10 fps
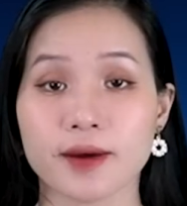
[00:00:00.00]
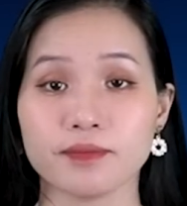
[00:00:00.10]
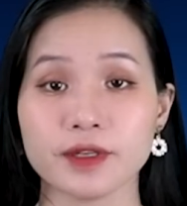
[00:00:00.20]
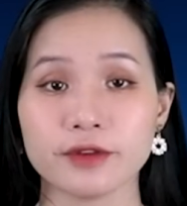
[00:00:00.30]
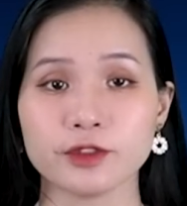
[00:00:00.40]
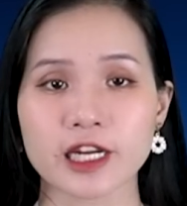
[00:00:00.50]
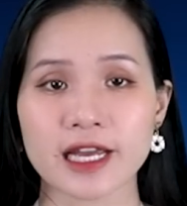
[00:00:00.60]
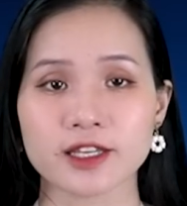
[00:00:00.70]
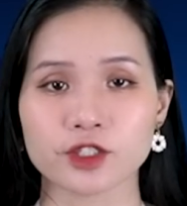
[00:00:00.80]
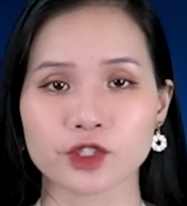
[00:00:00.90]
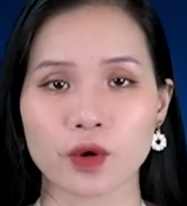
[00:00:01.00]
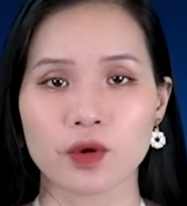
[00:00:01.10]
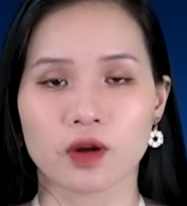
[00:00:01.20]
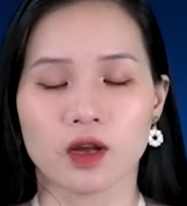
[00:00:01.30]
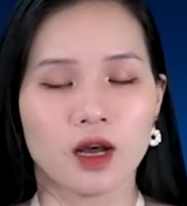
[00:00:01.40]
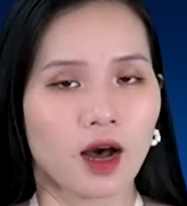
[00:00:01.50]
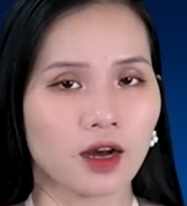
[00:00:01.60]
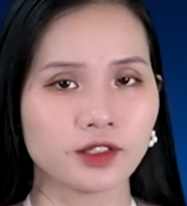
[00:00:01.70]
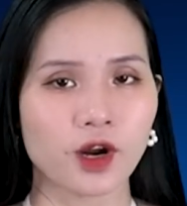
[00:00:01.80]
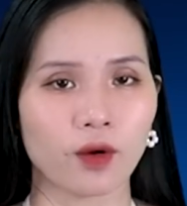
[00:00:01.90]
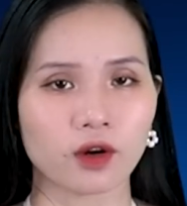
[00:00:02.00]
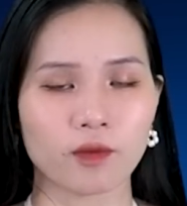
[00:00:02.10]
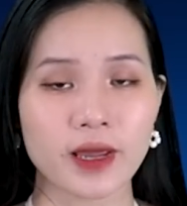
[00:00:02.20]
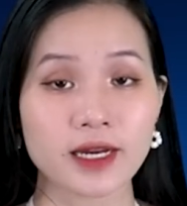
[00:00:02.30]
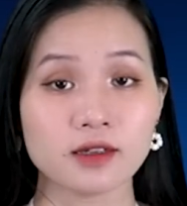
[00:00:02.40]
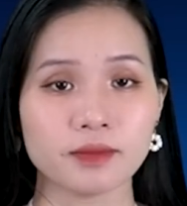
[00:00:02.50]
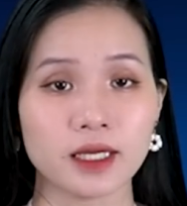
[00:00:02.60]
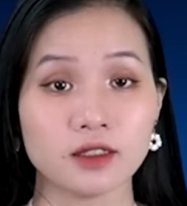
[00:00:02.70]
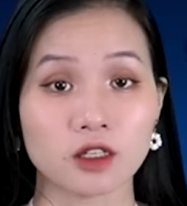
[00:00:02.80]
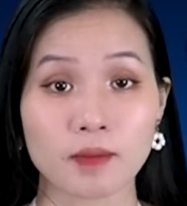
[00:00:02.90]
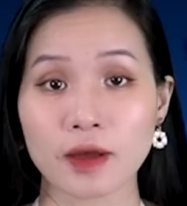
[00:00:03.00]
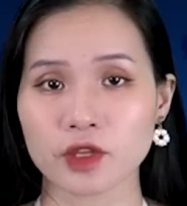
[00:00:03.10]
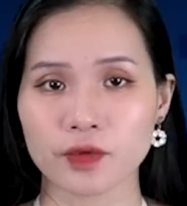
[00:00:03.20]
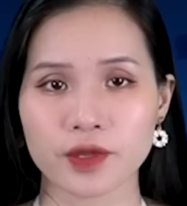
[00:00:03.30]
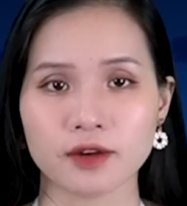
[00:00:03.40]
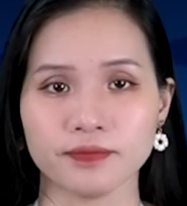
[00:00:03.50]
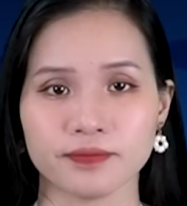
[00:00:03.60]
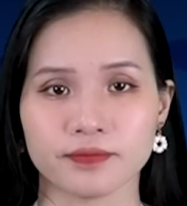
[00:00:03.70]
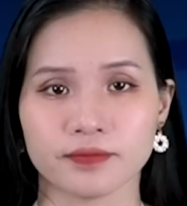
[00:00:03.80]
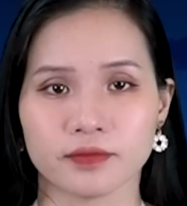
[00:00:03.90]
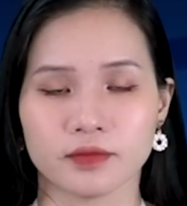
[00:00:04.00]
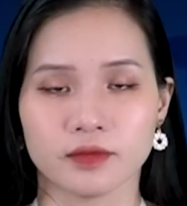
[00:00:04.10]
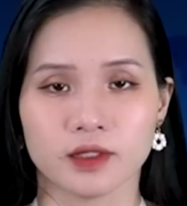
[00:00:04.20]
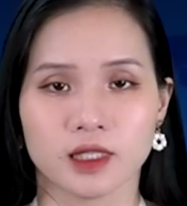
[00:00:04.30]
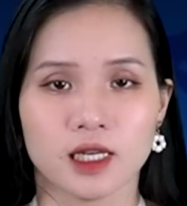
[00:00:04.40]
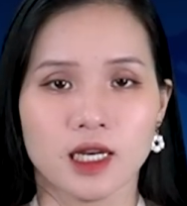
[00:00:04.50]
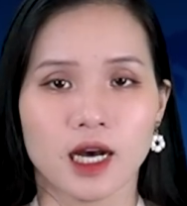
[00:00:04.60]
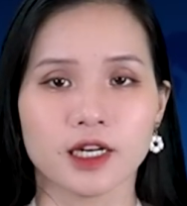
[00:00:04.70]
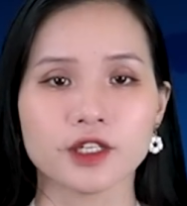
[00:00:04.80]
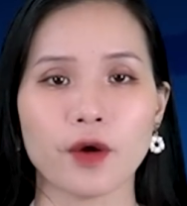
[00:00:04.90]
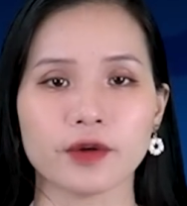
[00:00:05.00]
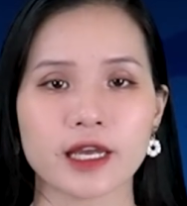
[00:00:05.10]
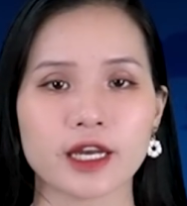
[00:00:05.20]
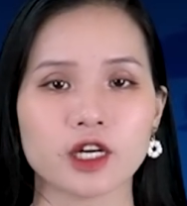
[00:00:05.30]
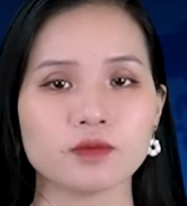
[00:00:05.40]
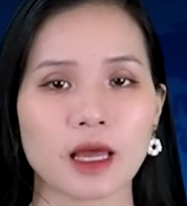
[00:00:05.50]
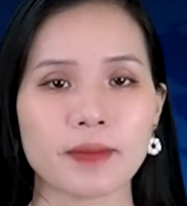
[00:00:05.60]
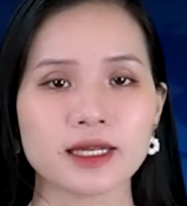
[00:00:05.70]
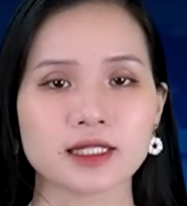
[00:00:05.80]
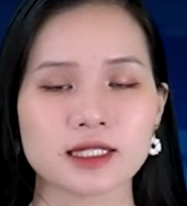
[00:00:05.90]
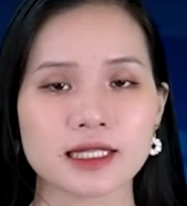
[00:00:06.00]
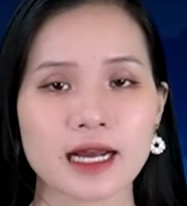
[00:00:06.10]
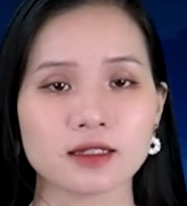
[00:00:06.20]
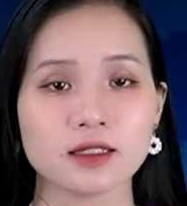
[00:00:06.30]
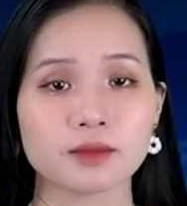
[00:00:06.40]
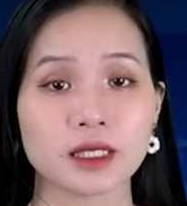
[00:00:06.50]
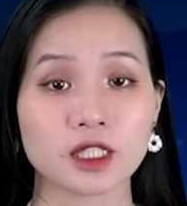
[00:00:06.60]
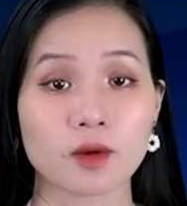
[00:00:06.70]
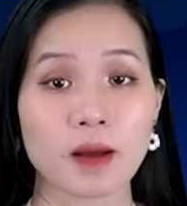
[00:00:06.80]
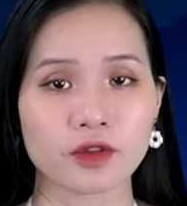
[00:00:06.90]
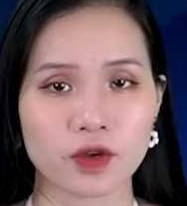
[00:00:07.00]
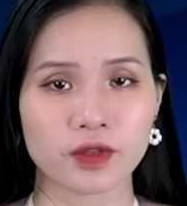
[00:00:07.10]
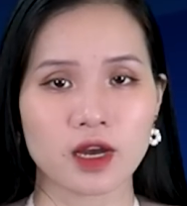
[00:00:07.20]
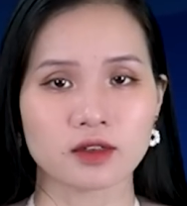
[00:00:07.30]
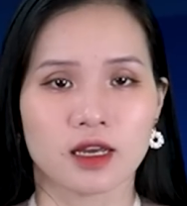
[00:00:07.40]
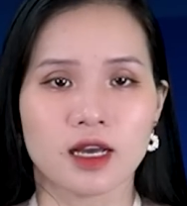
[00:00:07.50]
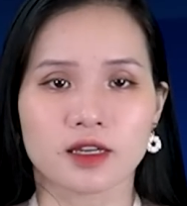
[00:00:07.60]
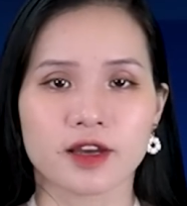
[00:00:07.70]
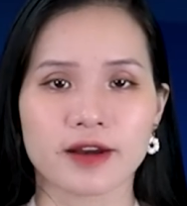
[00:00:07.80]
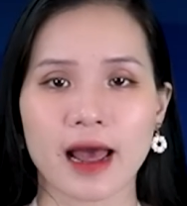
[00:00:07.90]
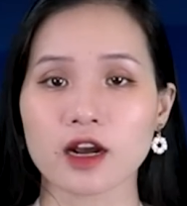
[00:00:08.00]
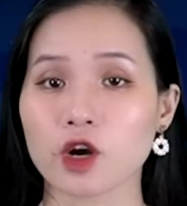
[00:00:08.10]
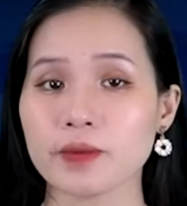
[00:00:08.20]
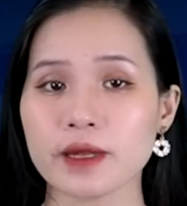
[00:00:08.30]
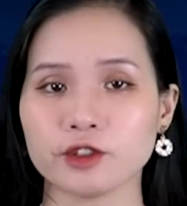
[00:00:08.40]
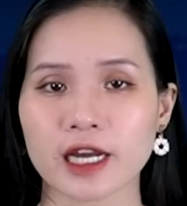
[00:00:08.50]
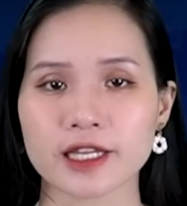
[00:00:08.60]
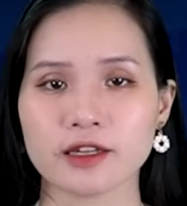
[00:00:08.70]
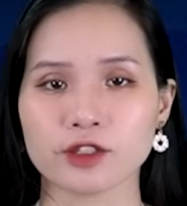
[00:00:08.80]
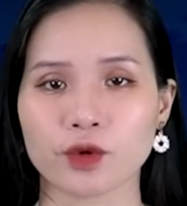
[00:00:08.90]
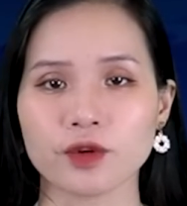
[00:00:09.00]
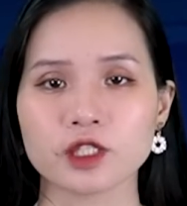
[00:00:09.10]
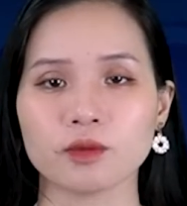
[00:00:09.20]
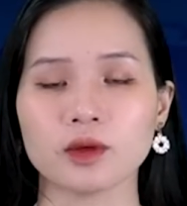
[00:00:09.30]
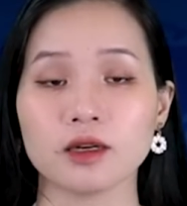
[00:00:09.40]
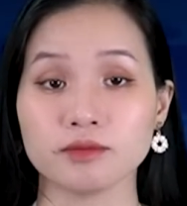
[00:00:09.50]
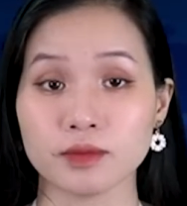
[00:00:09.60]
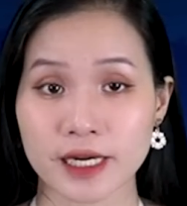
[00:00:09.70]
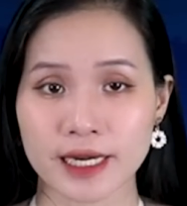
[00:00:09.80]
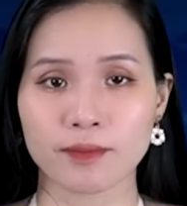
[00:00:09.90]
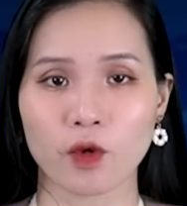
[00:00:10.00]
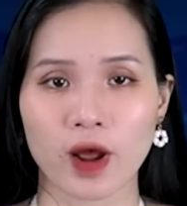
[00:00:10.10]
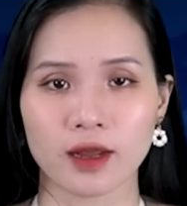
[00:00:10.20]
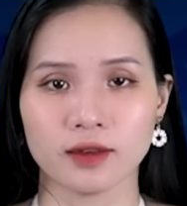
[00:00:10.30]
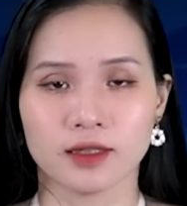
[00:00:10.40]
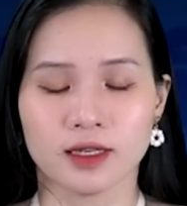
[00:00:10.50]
chậm điều tra dân số, Ấn Độ không biết nước mình có bao nhiêu dân. Ấn Độ hiện không thể biết chính xác nước mình có bao nhiêu dân do đã không điều tra dân số trong hơn 10 năm qua.